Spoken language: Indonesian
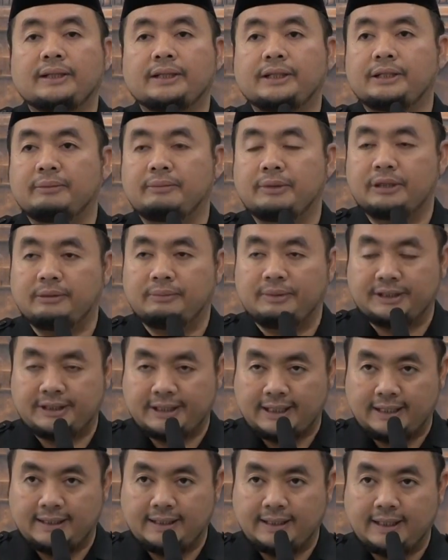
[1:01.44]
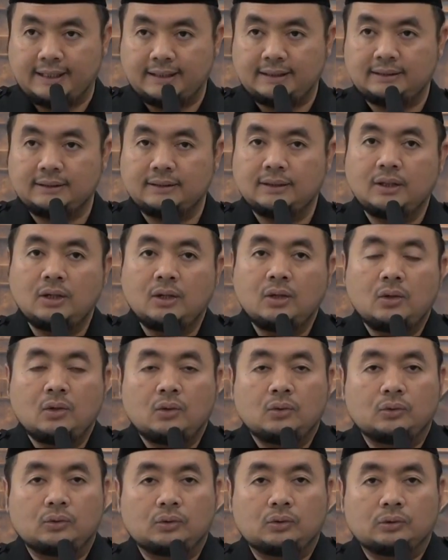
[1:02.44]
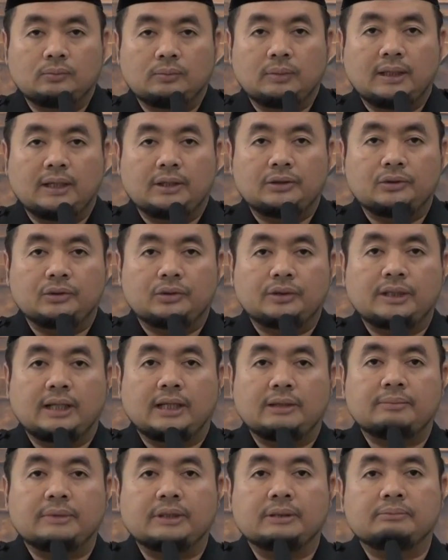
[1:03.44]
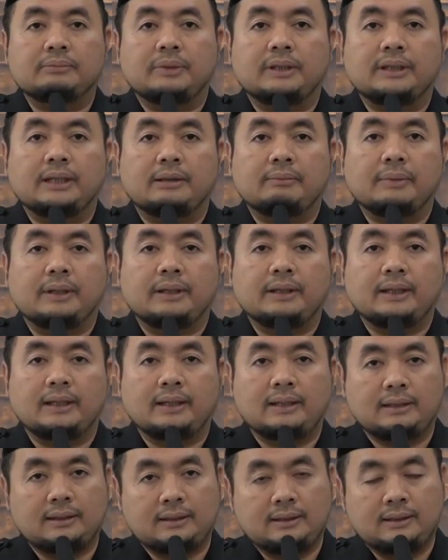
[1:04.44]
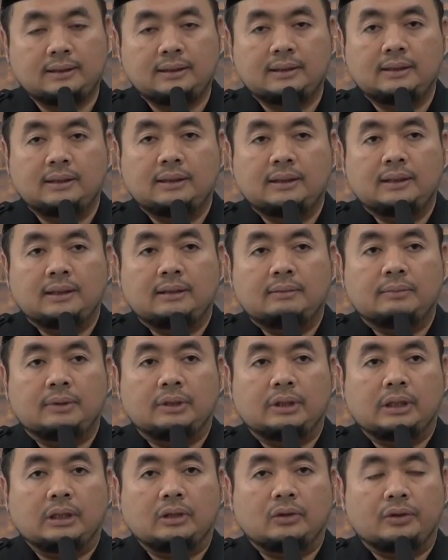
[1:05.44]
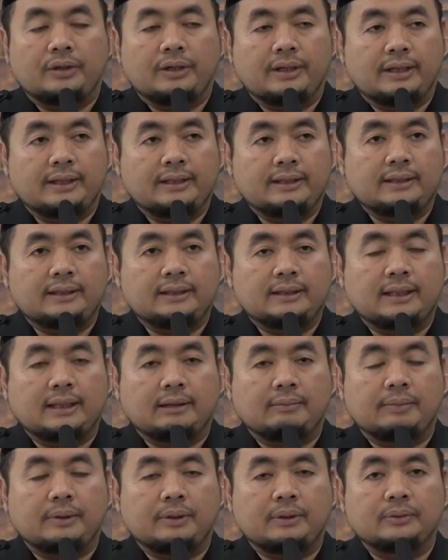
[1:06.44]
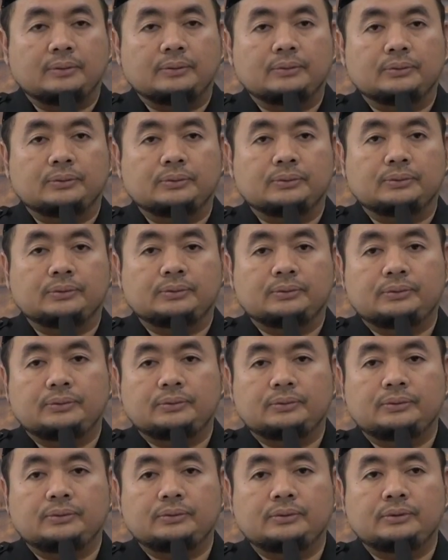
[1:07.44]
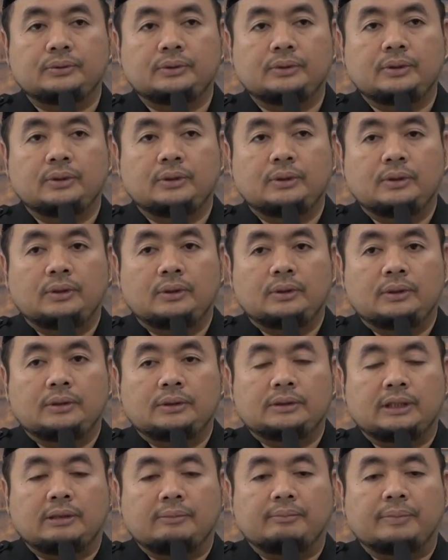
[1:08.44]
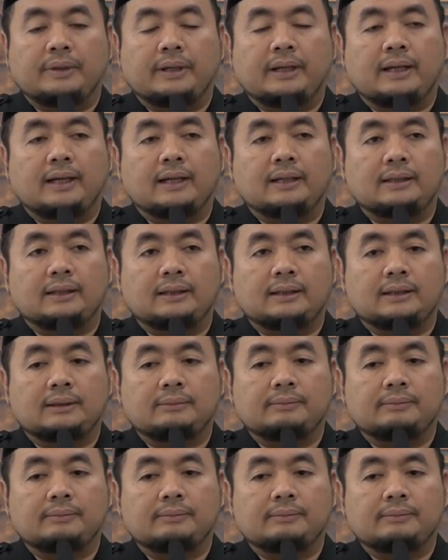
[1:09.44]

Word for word: dari teman-teman sekalian untuk melanjutkan mengemban amanah menakodai KPU sampai akhir